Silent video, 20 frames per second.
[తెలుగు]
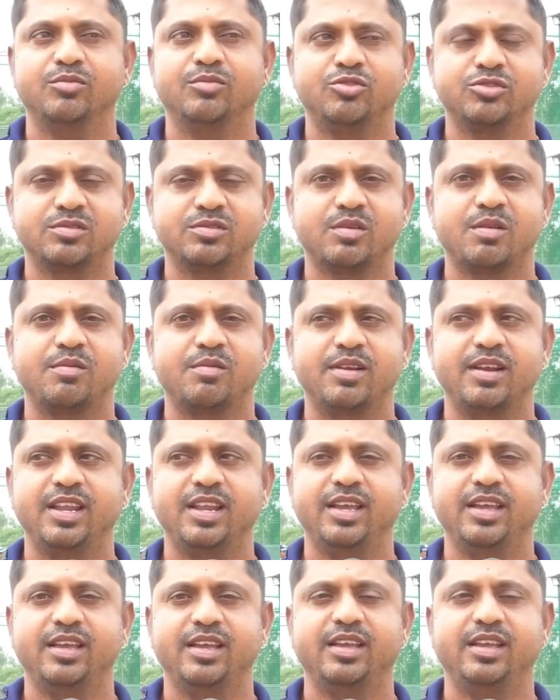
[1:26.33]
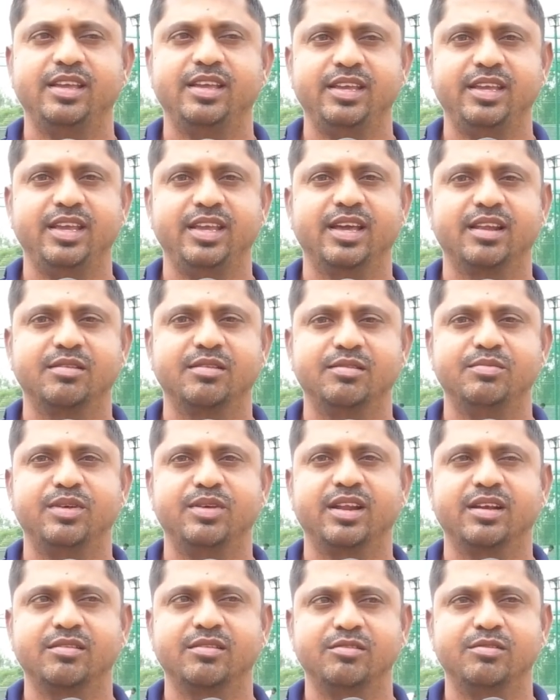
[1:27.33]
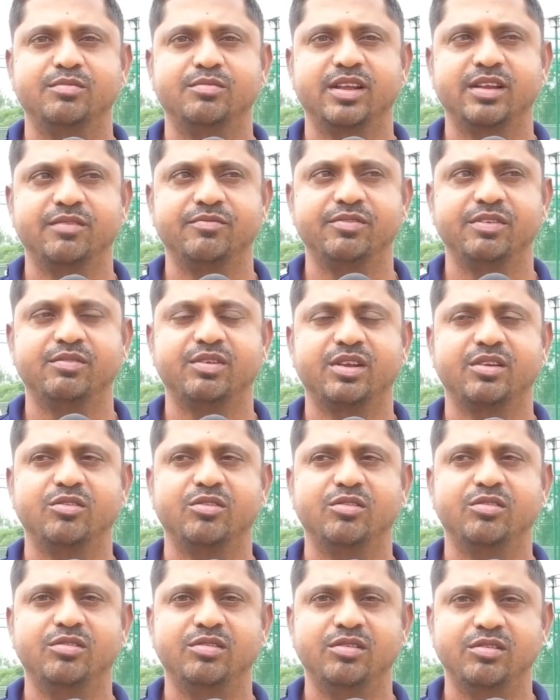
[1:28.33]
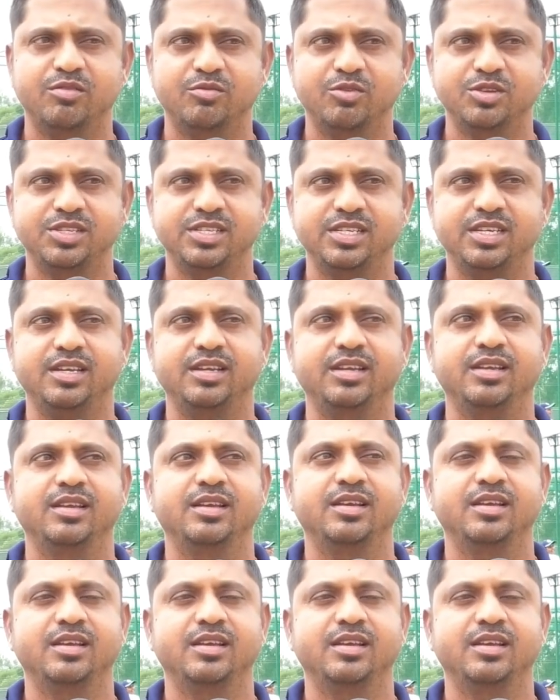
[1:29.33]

మోస్ట్ ప్రాబర్లీ ఈ ఇయర్ మనకు మన ఫేవర్లో వచ్చి